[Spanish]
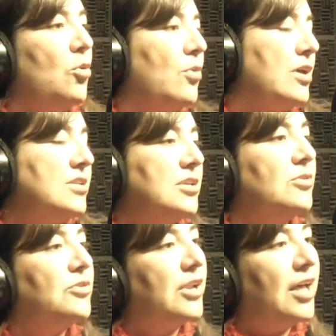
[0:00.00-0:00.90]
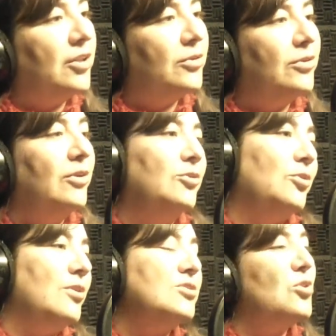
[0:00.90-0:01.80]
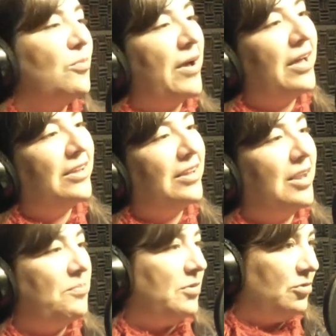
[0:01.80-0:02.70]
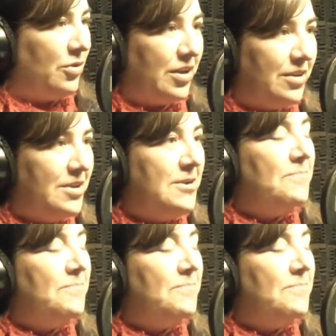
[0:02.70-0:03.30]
Y como dice don Renato, todo eso lo pagan las personas.